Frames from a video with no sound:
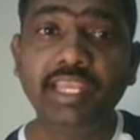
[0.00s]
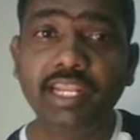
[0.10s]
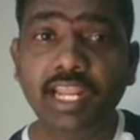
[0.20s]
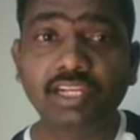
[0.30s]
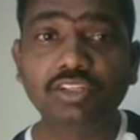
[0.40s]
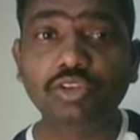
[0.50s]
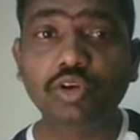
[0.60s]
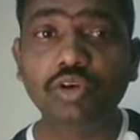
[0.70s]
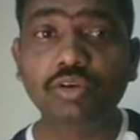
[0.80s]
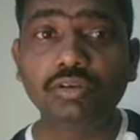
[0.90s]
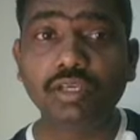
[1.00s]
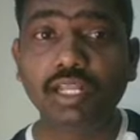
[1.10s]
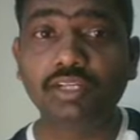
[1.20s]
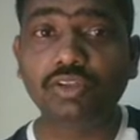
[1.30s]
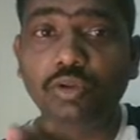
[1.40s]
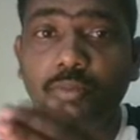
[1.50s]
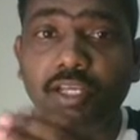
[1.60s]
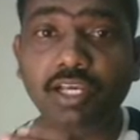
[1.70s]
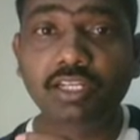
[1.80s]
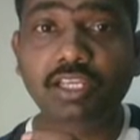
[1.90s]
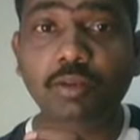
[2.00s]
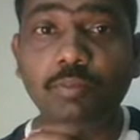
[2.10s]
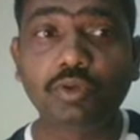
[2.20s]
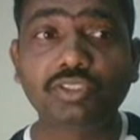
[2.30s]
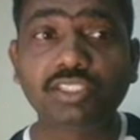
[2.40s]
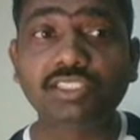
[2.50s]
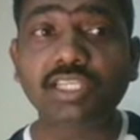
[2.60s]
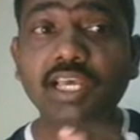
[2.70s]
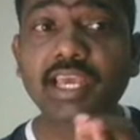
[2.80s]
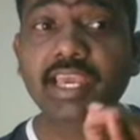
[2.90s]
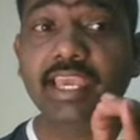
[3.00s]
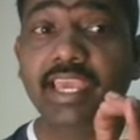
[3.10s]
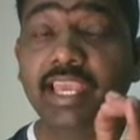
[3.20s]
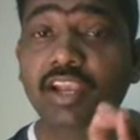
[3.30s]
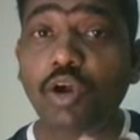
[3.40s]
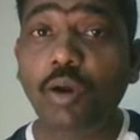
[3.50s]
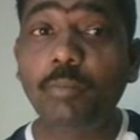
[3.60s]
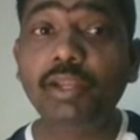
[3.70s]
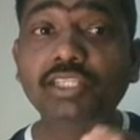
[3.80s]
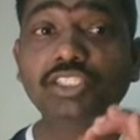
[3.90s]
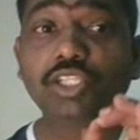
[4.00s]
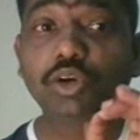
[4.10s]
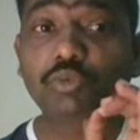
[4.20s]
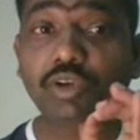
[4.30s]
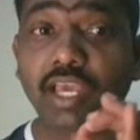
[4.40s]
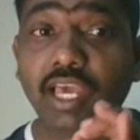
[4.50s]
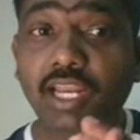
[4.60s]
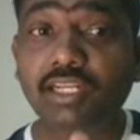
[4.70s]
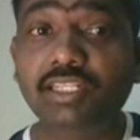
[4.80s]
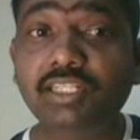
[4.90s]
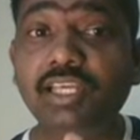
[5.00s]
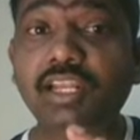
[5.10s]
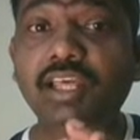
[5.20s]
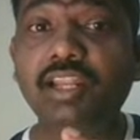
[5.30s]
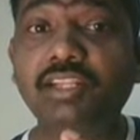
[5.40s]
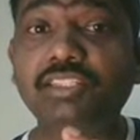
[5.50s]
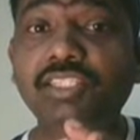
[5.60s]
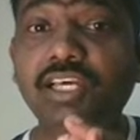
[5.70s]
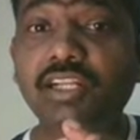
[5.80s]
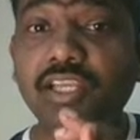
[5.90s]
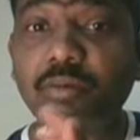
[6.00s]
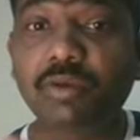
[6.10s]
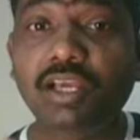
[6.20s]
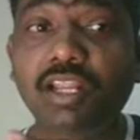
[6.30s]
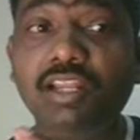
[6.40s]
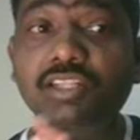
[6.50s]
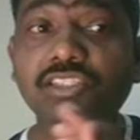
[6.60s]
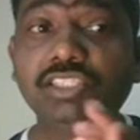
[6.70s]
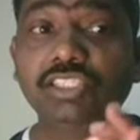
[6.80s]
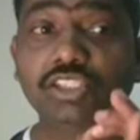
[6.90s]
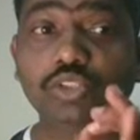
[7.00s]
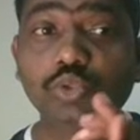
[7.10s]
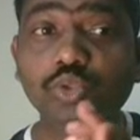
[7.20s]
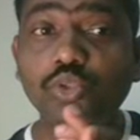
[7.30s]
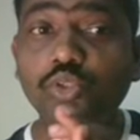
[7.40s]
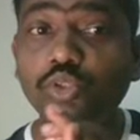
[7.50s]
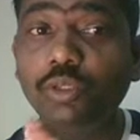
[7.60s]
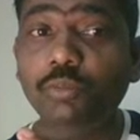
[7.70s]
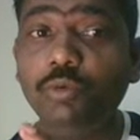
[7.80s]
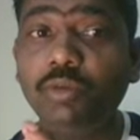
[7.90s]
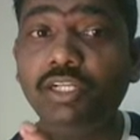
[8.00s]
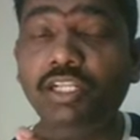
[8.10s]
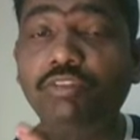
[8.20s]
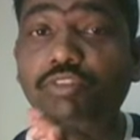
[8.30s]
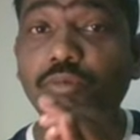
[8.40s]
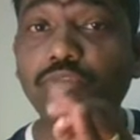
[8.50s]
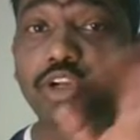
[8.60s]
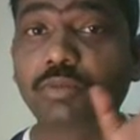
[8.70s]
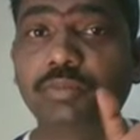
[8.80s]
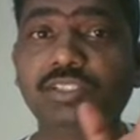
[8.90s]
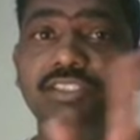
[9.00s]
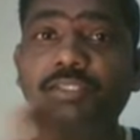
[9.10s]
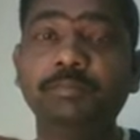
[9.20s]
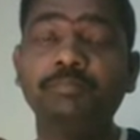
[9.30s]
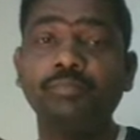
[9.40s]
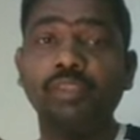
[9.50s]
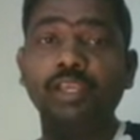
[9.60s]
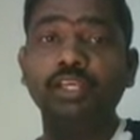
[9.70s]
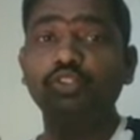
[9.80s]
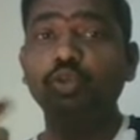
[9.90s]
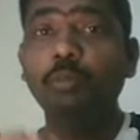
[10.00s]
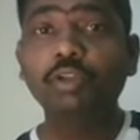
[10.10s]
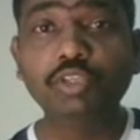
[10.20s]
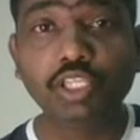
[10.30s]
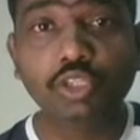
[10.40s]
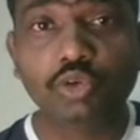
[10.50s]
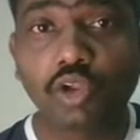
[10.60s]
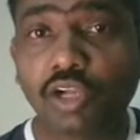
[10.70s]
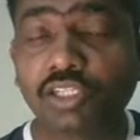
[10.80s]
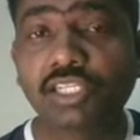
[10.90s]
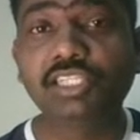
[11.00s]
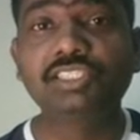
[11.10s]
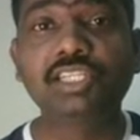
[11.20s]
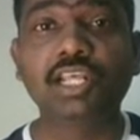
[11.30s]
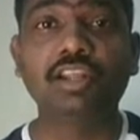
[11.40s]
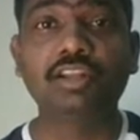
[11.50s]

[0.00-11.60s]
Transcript: ఇన్ ఎలక్ట్రికో ఎలక్ట్రోమెకానికల్ ప్రాసెస్ ఏ కాంబినేషన్ ఆఫ్ ఎలక్ట్రికల్ ఎనర్జీ ఆర్ కెమికల్ ఎనర్జీ ఈజ్ యూజ్డ్ టు రిమూవ్ మెటీరియల్ ఫ్రమ్ వర్క్ పీస్ సో మనం ఎందుకు నాన్ ట్రెడిషనల్